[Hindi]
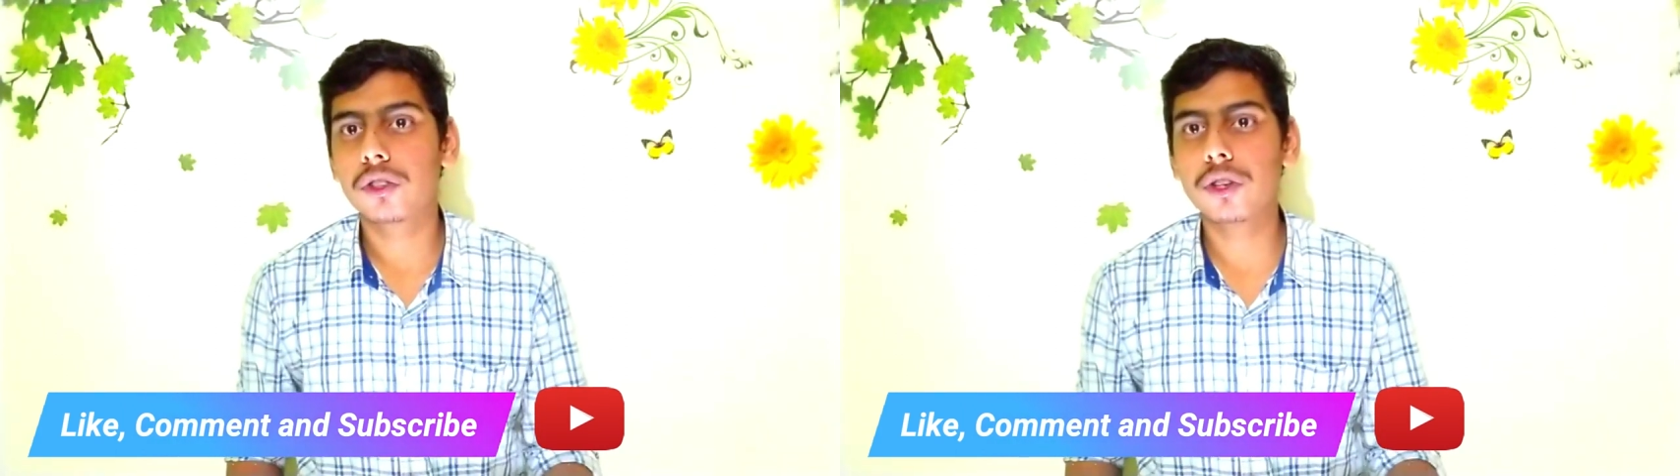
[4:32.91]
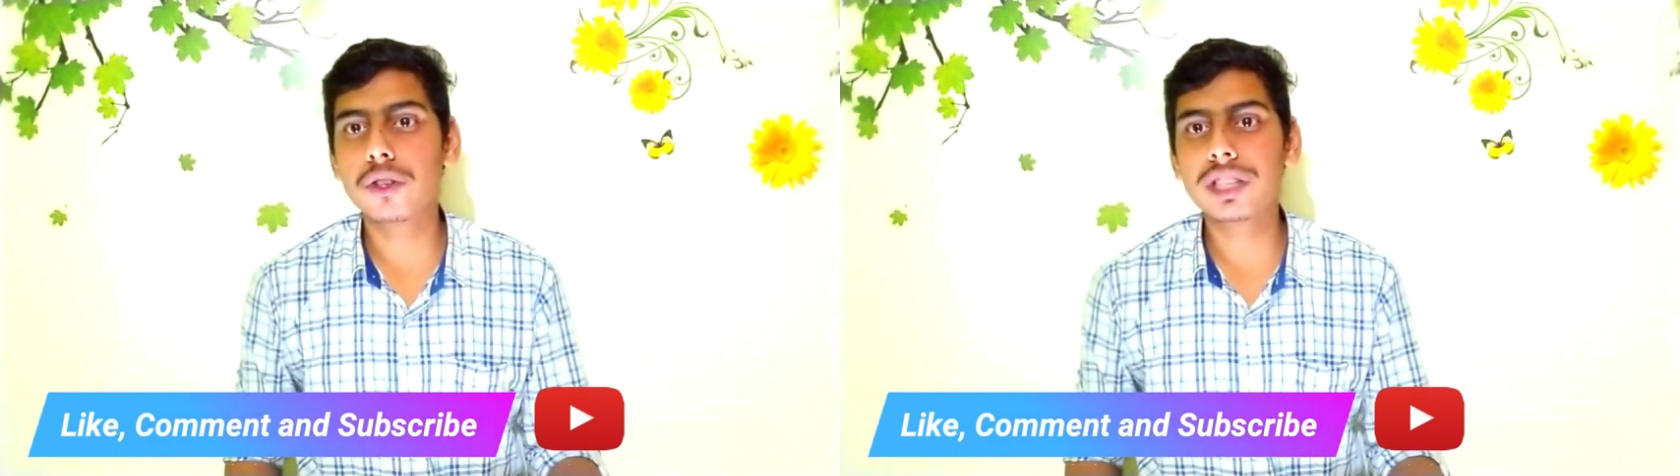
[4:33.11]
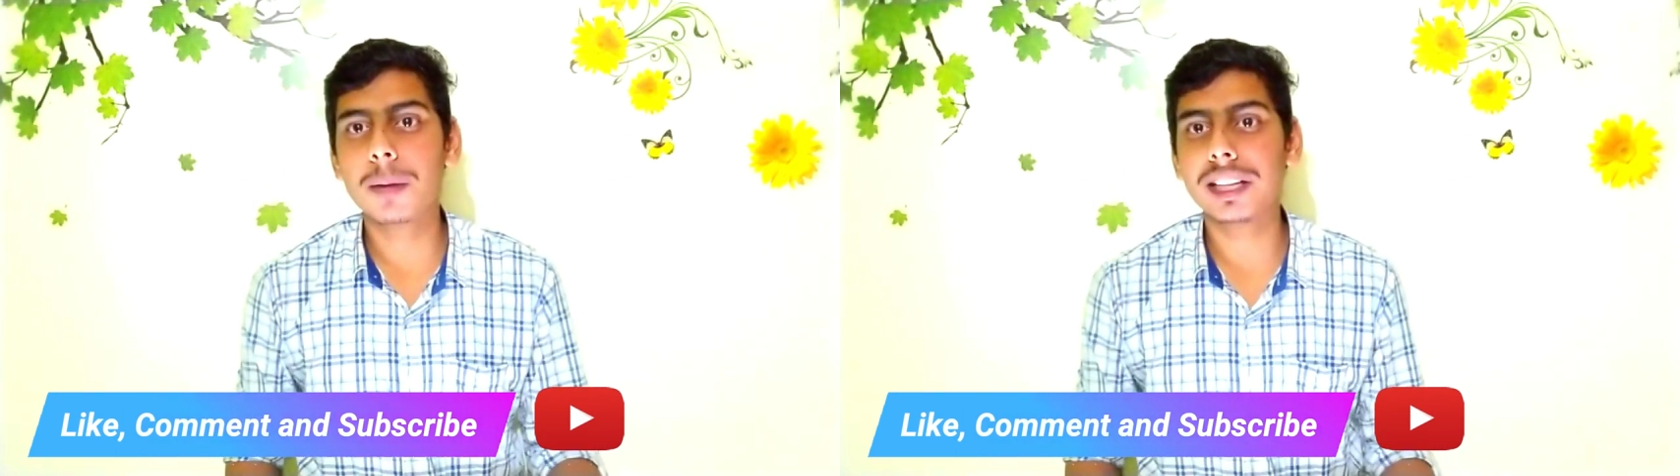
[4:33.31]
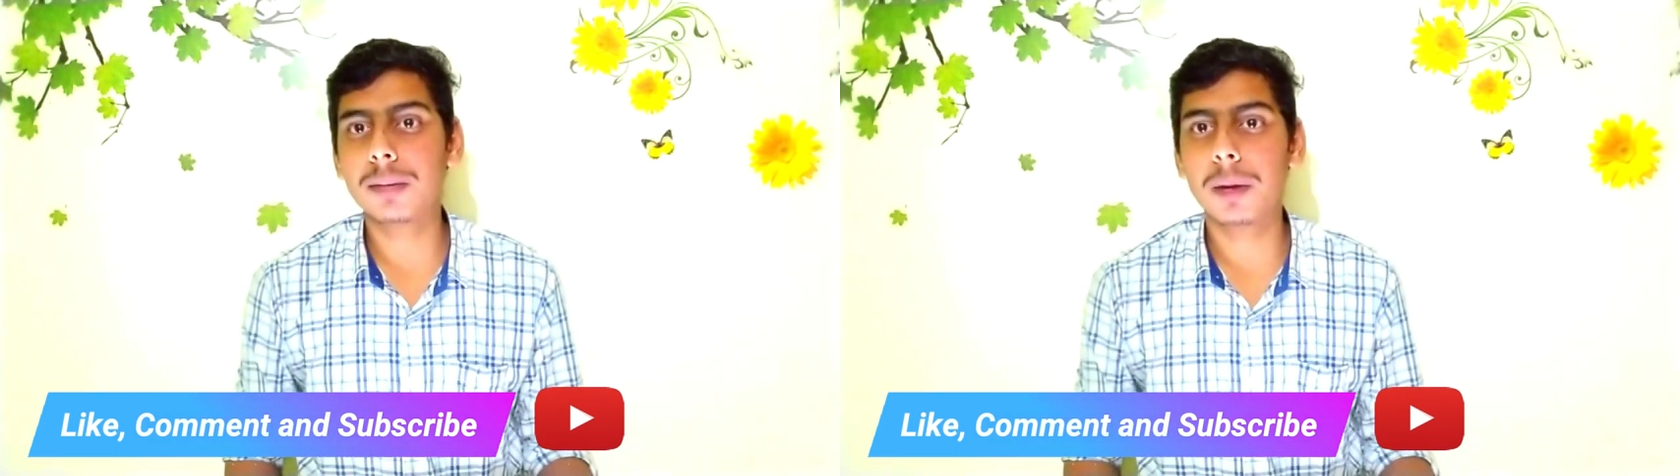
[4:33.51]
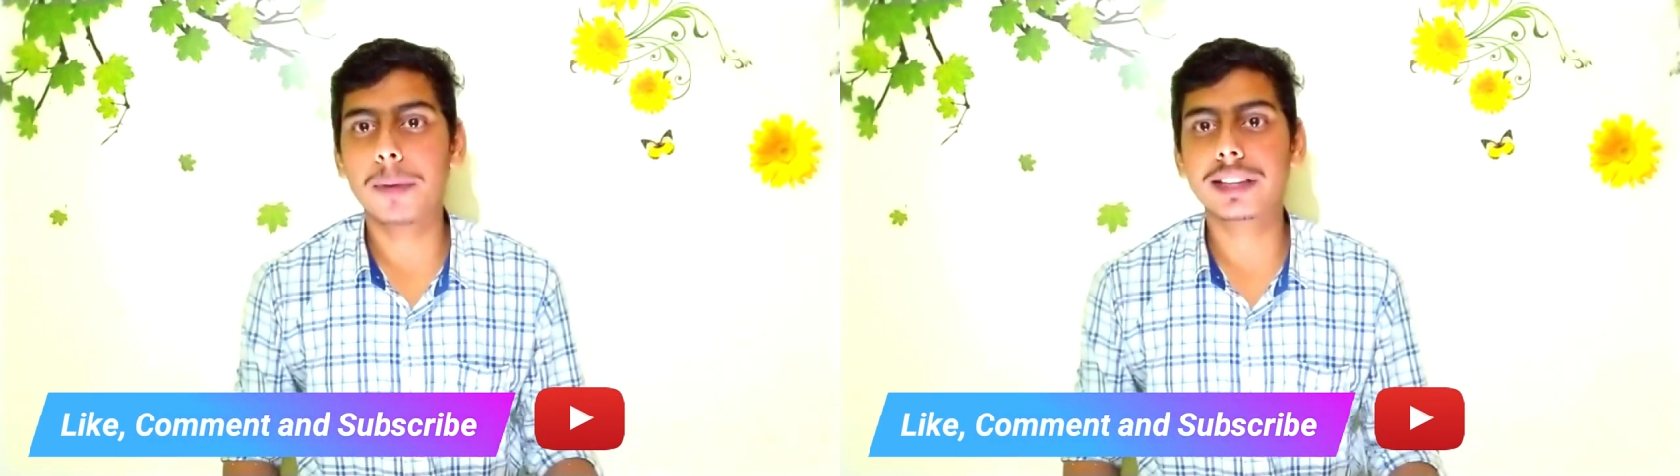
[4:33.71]
दोस्तों उसके बाद
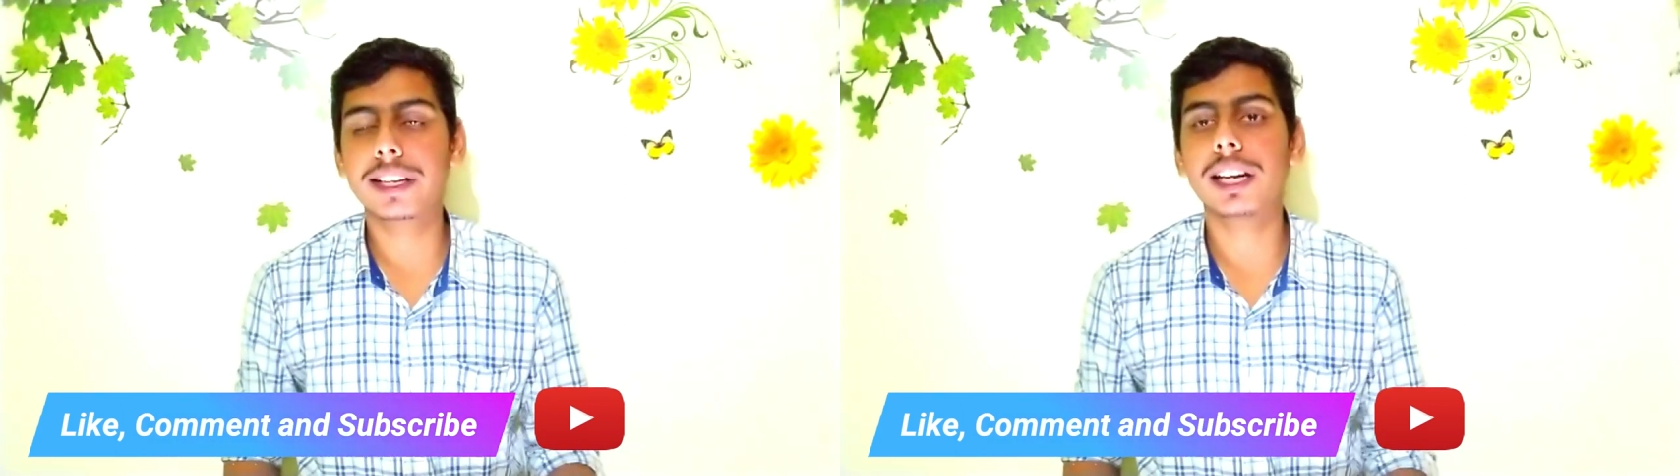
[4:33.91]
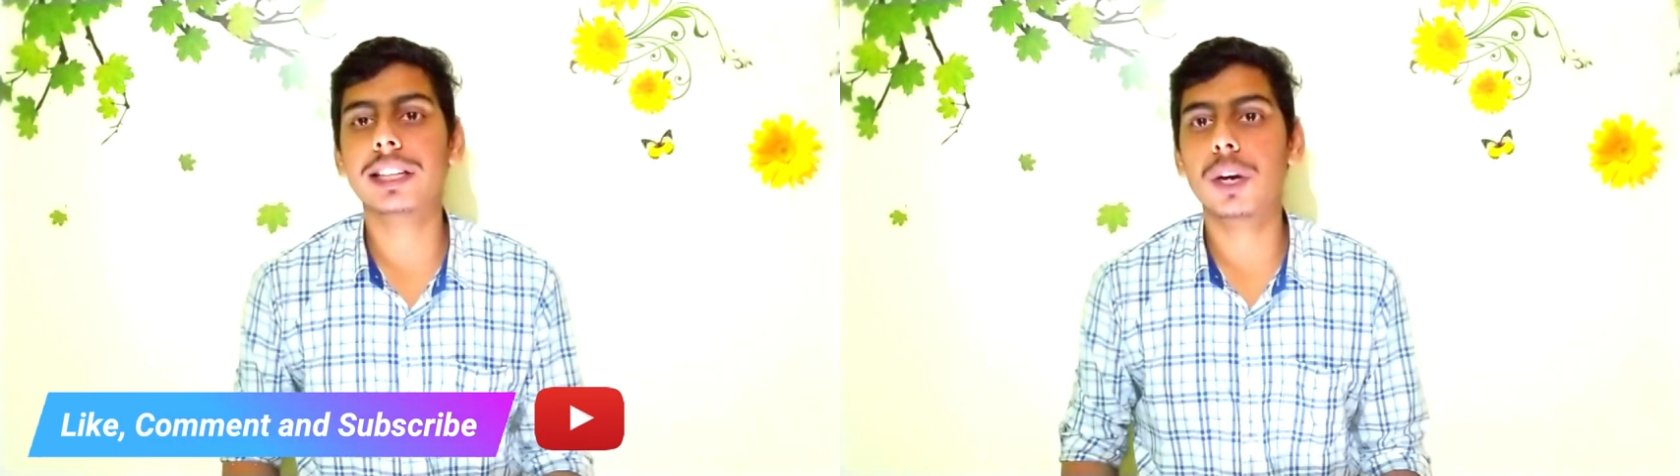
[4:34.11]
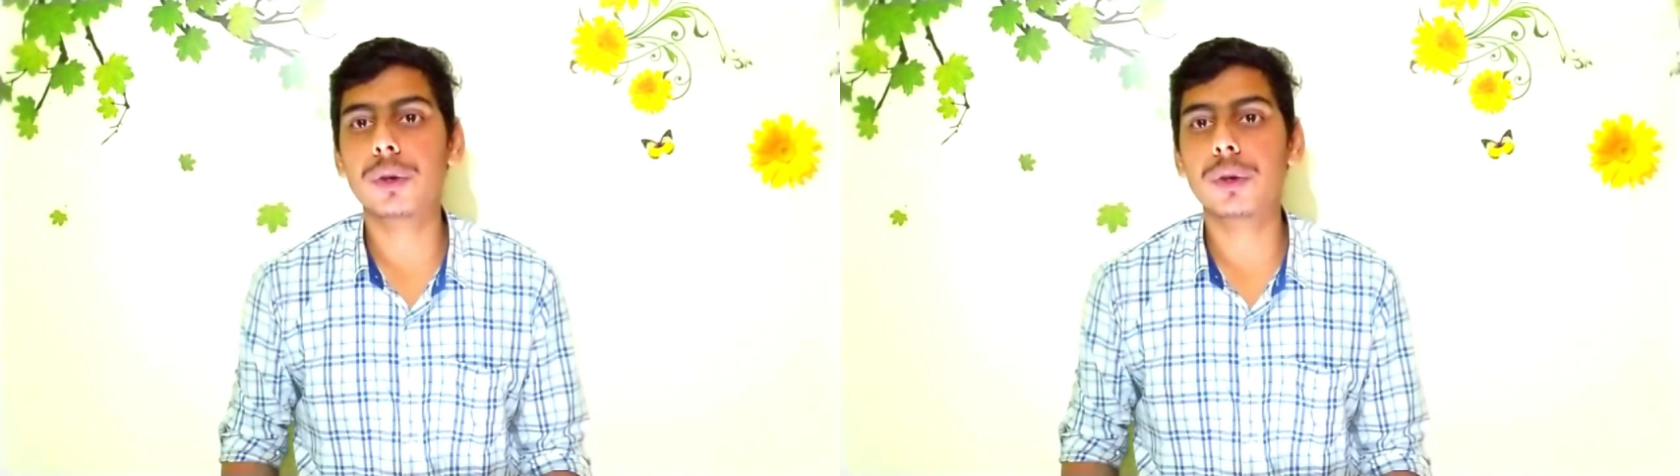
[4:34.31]
अब मैं बात कर लेता